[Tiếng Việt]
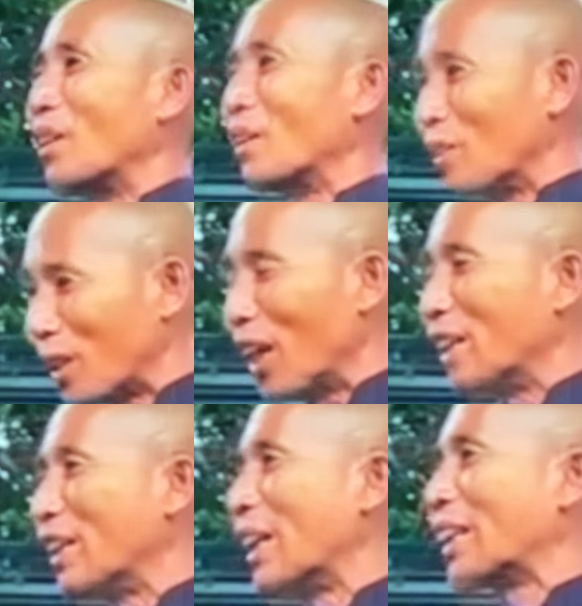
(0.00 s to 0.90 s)
đúng rồi
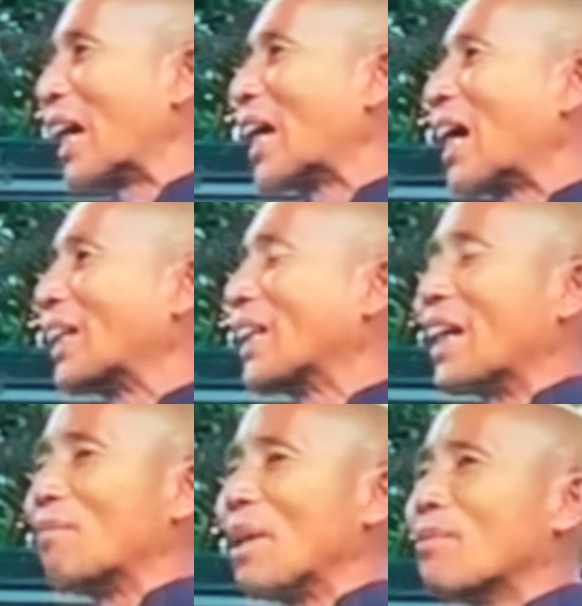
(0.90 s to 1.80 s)
giờ chẳng hạn như
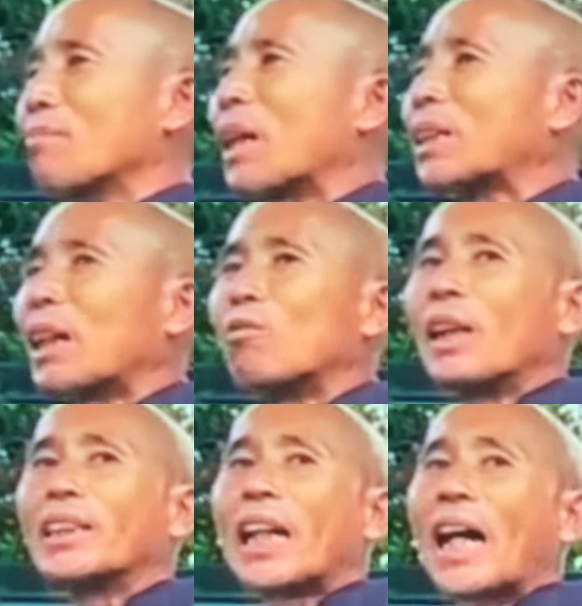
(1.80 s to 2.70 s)
là bên bắc trong
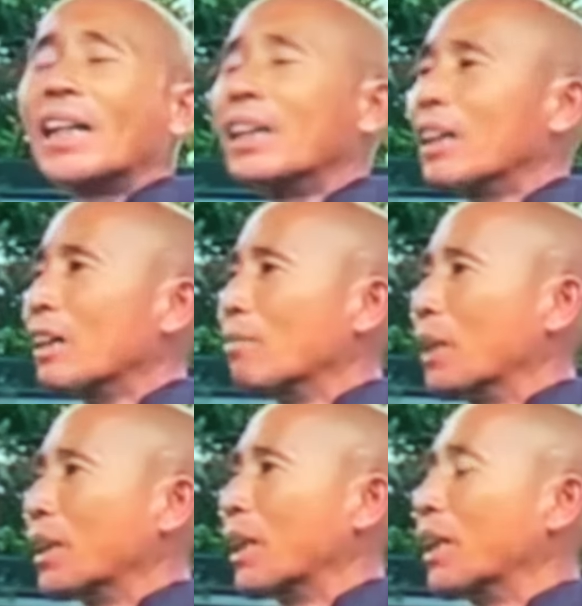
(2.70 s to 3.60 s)
ăn chay
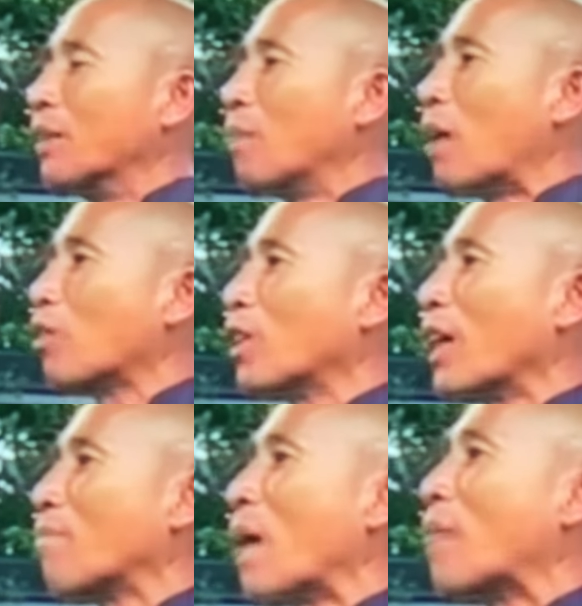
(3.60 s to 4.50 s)
bây giờ bảo con
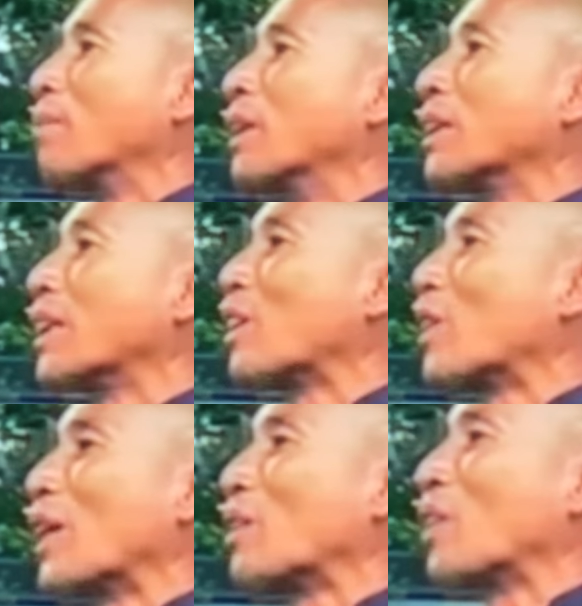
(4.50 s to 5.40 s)
ăn ba bữa thì
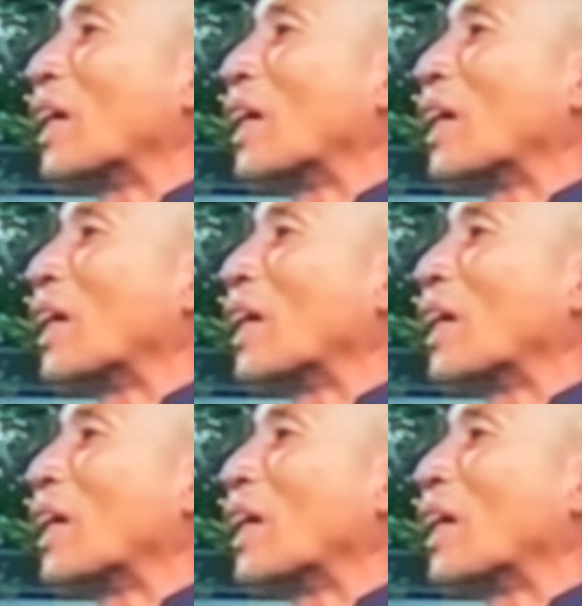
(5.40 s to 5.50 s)
con nói con